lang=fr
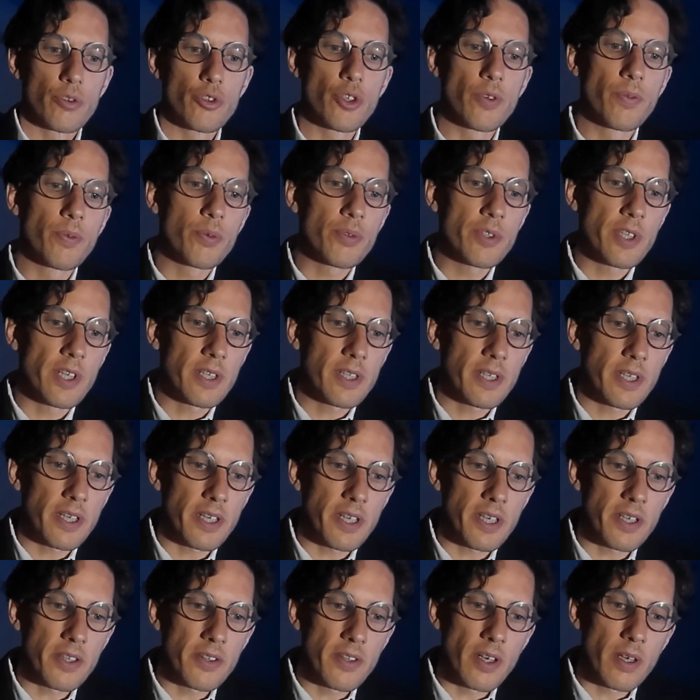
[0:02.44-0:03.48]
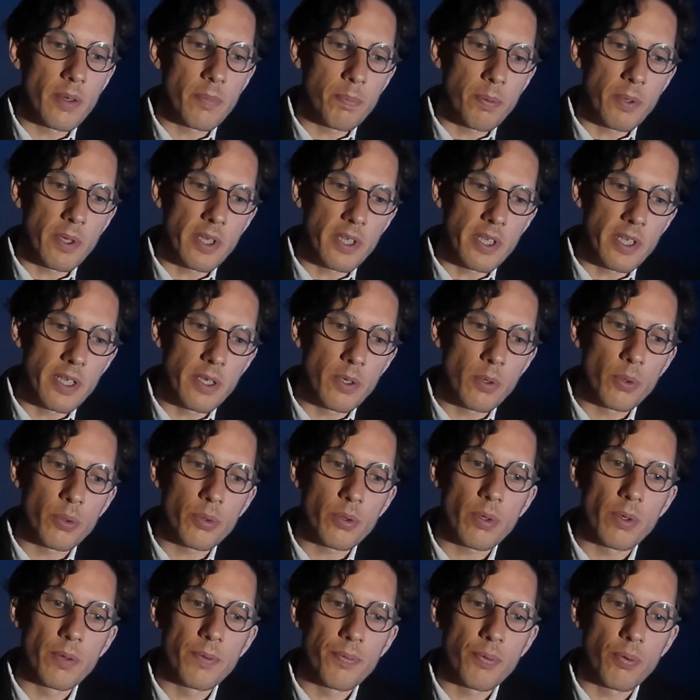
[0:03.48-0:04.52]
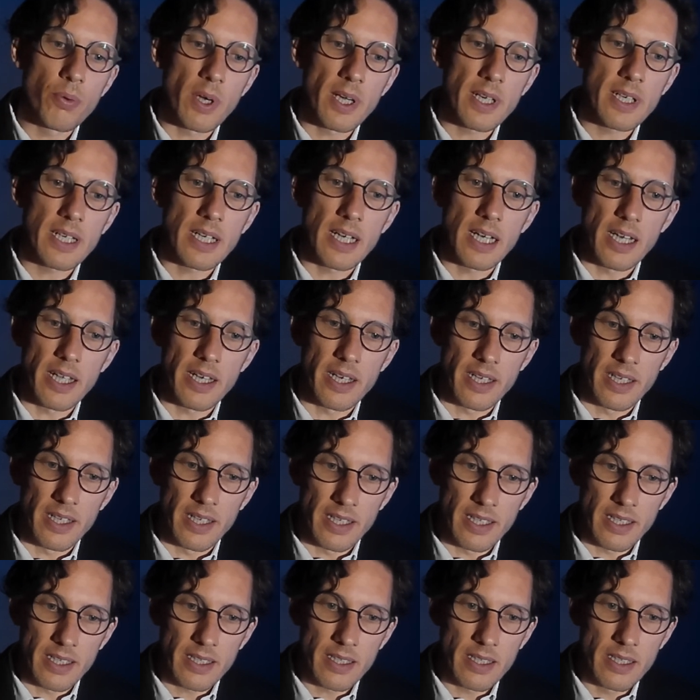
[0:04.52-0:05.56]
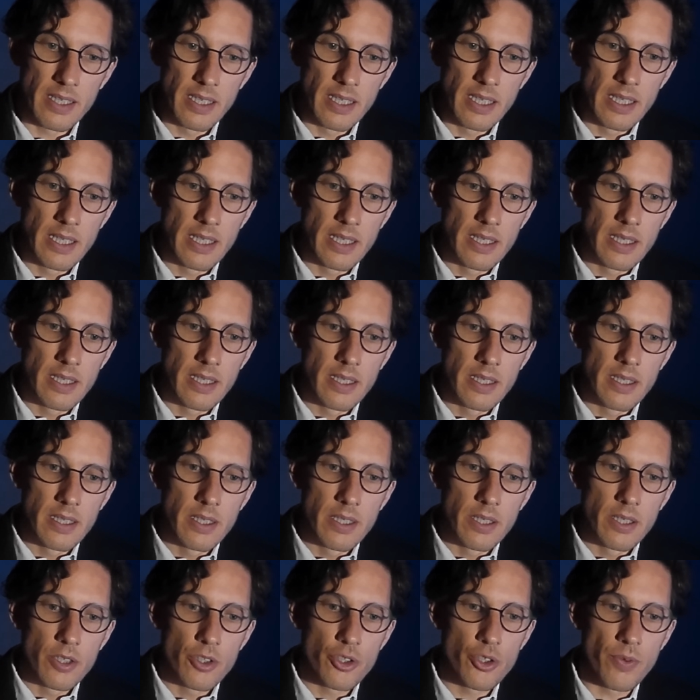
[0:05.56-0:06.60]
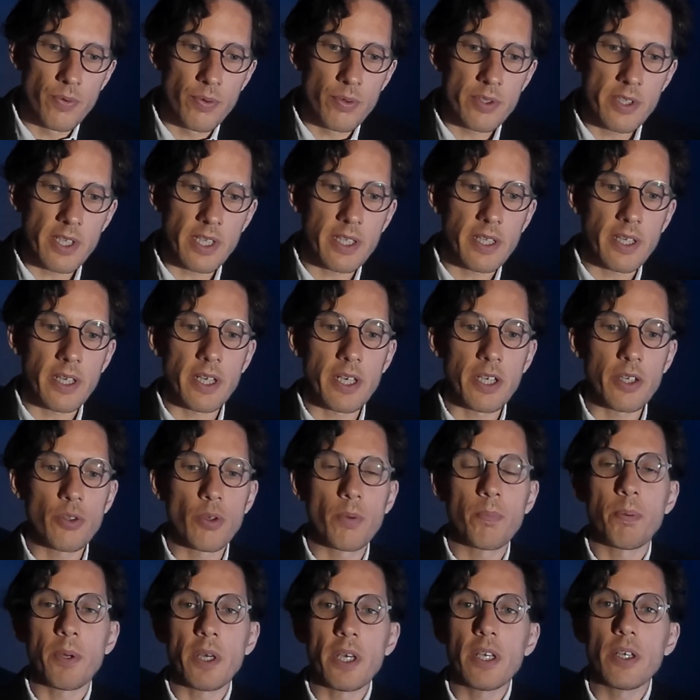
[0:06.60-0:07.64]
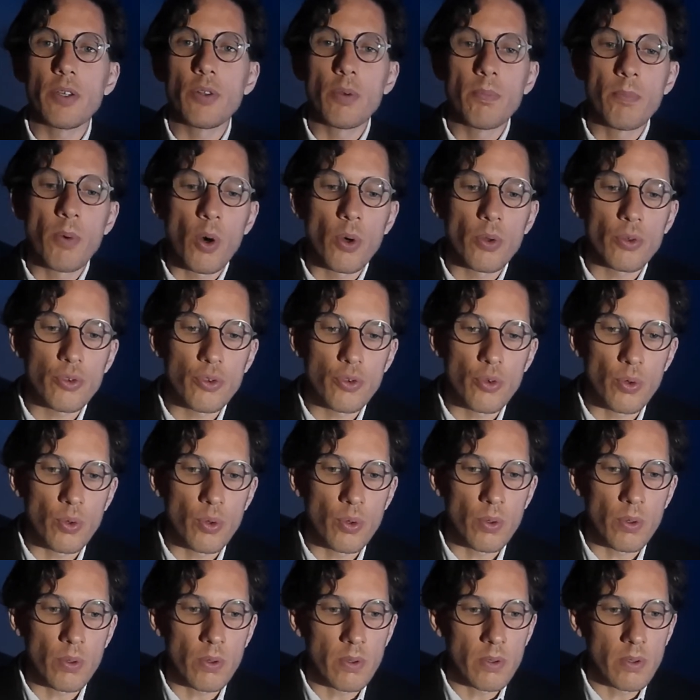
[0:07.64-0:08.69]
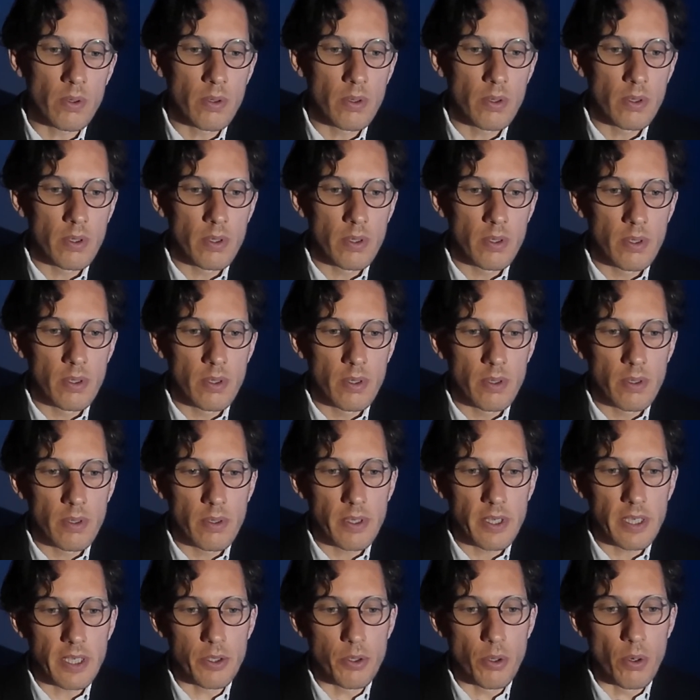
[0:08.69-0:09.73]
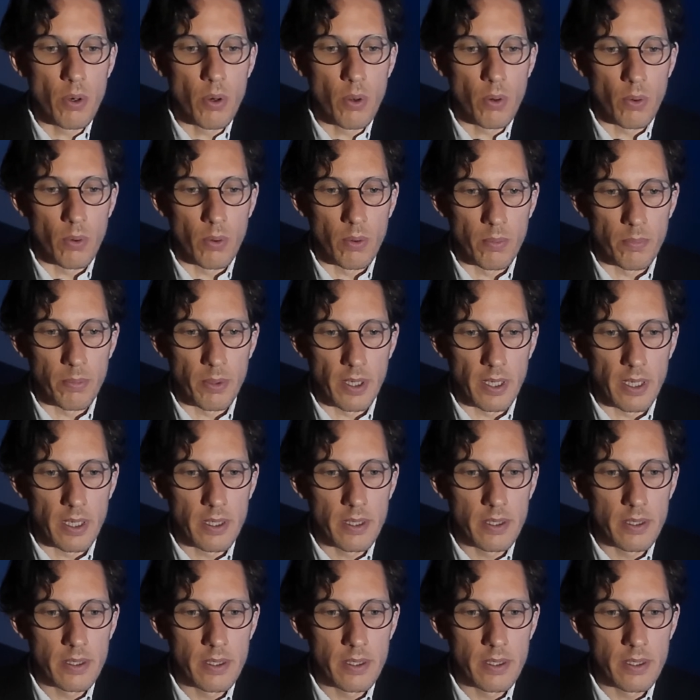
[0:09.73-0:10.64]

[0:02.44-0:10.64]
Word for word: Je vous écris d'un pays autrefois clair. Je vous écris du pays du manteau et de l'ombre.